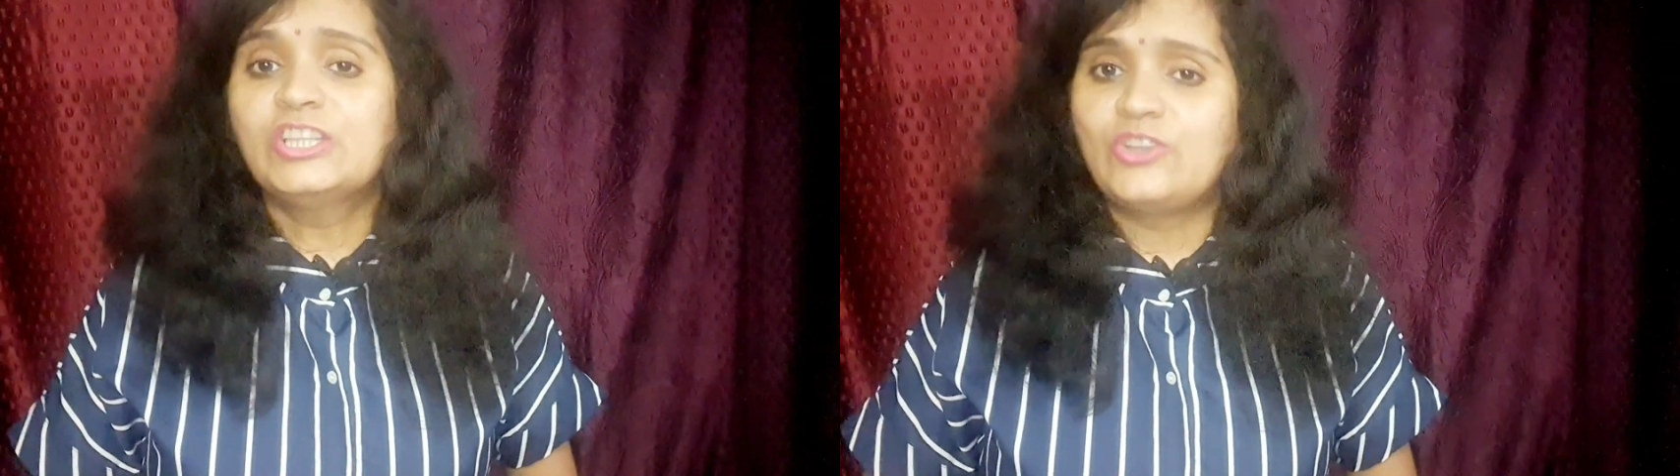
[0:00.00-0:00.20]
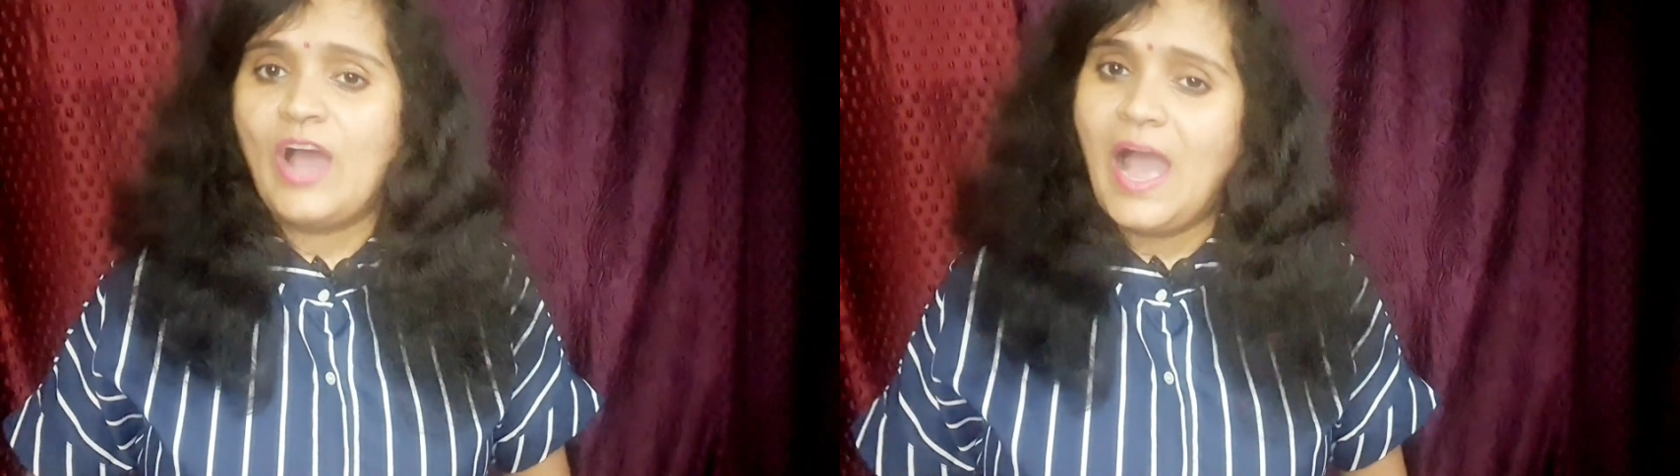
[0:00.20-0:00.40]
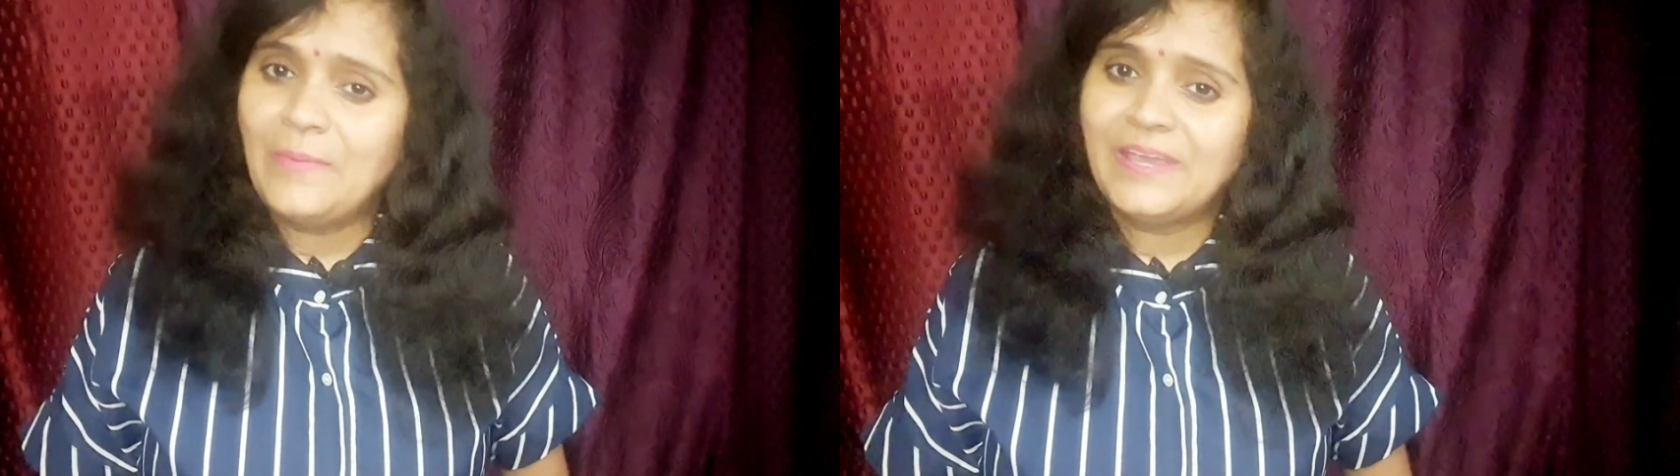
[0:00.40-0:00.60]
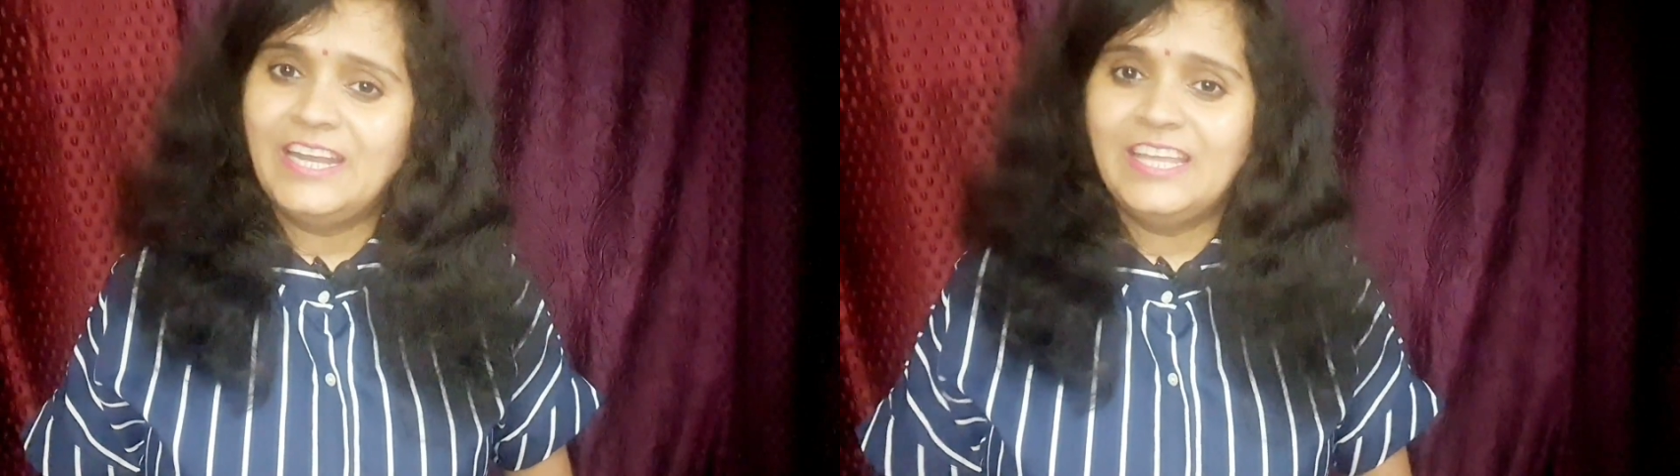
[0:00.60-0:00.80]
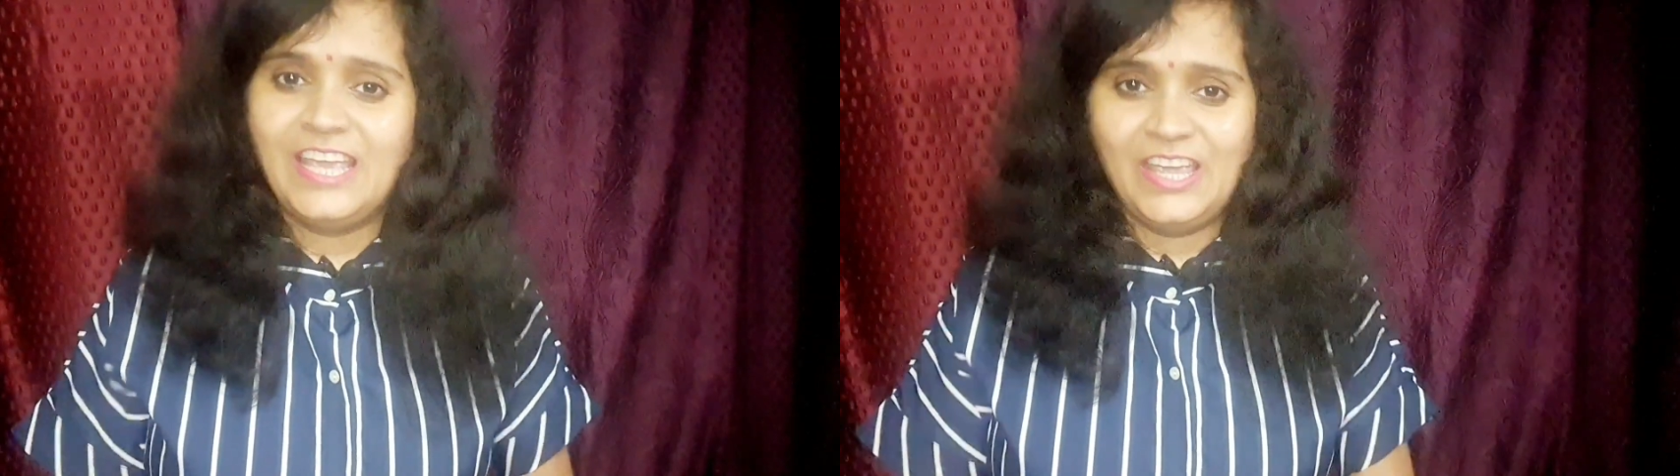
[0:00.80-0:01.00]
तो आपके
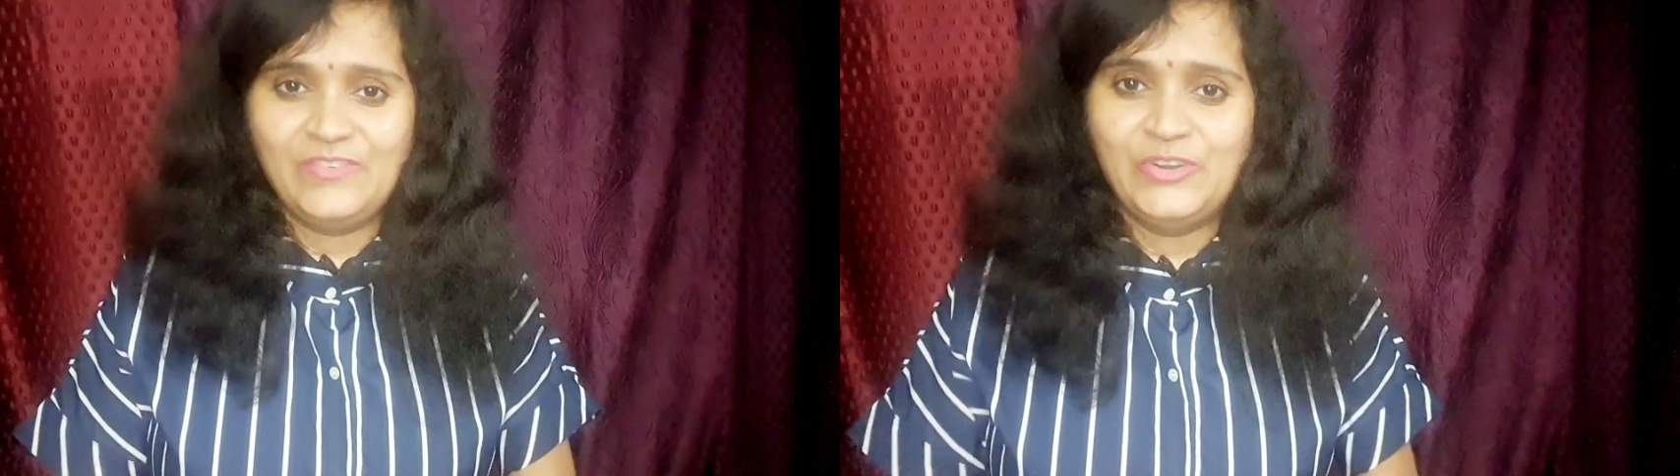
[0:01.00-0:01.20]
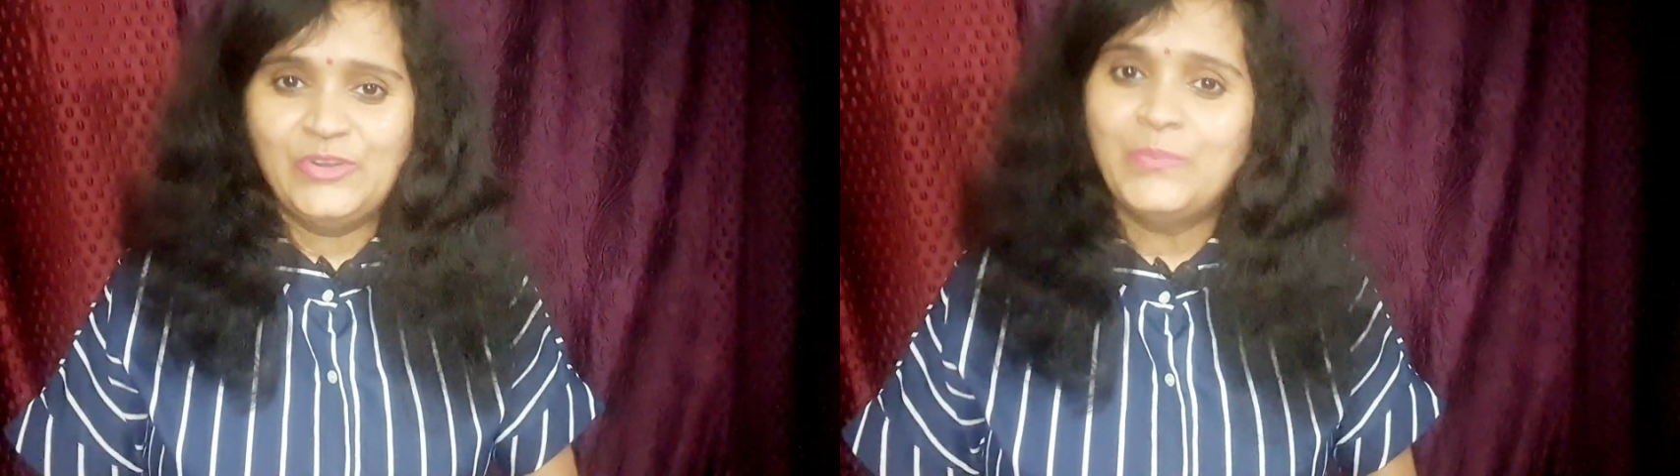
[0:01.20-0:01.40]
लिए ये वीडियो